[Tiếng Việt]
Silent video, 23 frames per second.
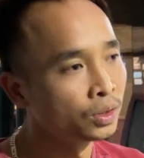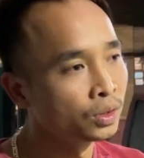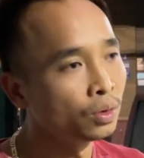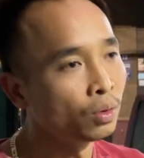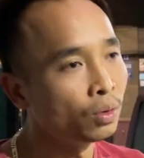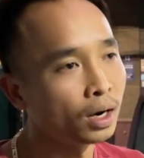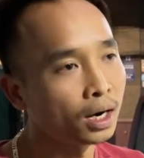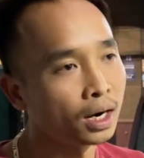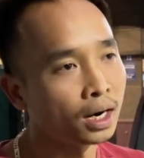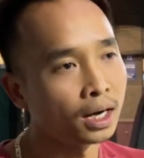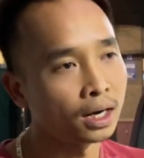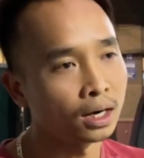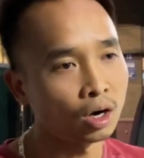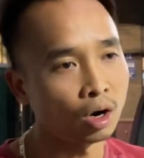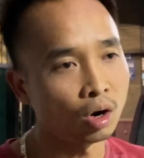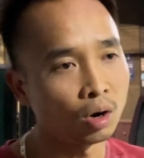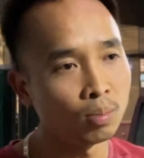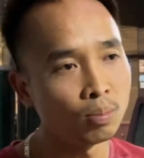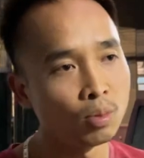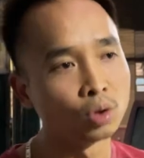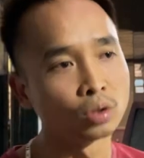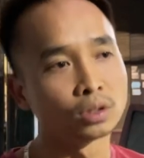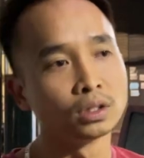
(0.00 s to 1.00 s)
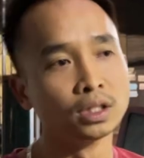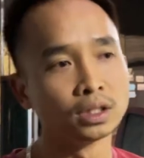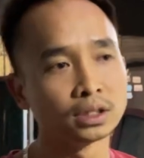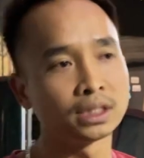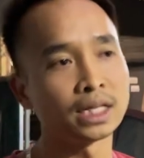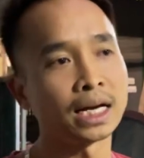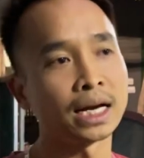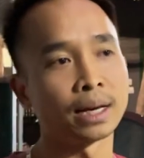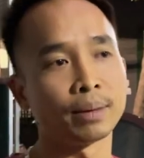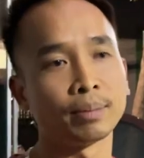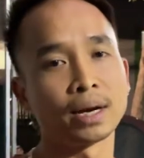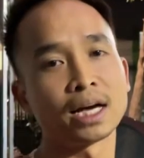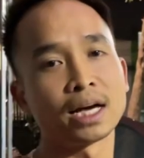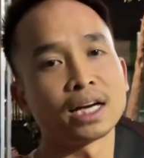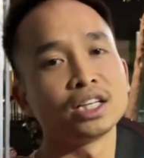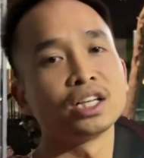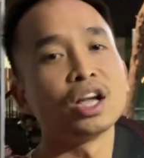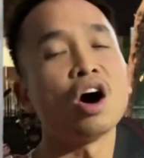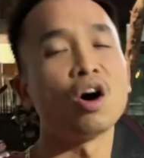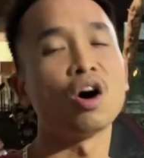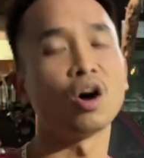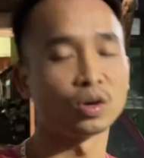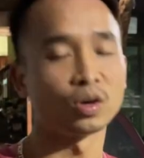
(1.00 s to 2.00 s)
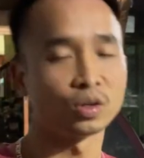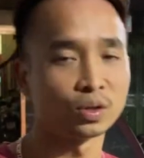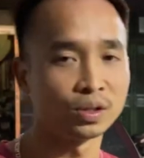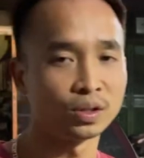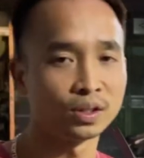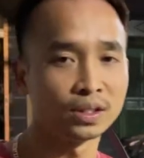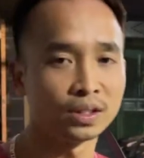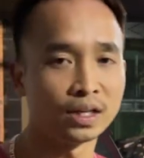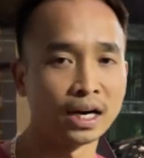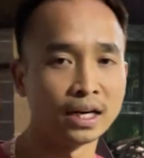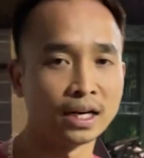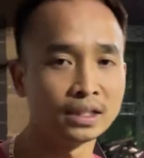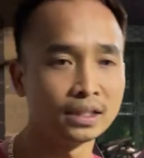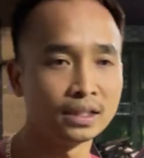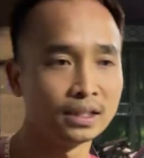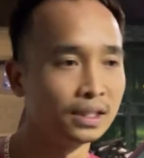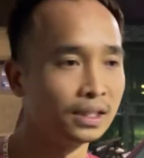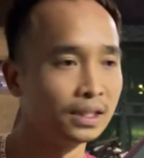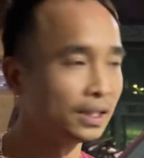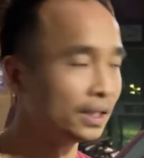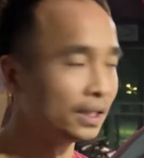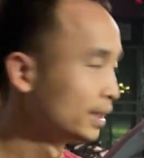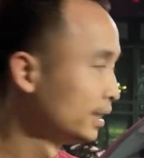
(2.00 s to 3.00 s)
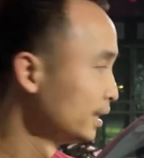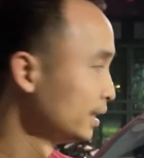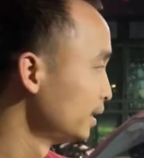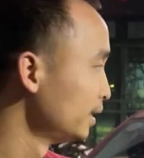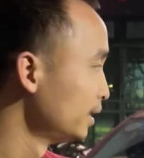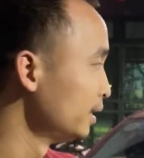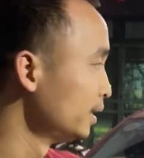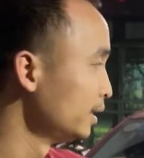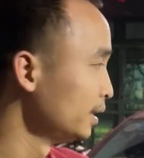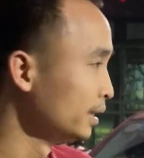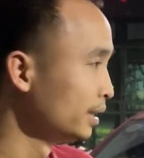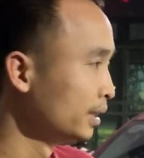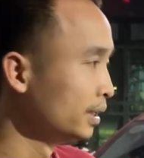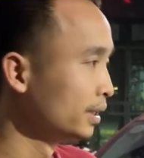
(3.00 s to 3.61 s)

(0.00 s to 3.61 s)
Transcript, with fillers: hoặc là có một đứa trẻ mà đang nhỏ thôi đấy thì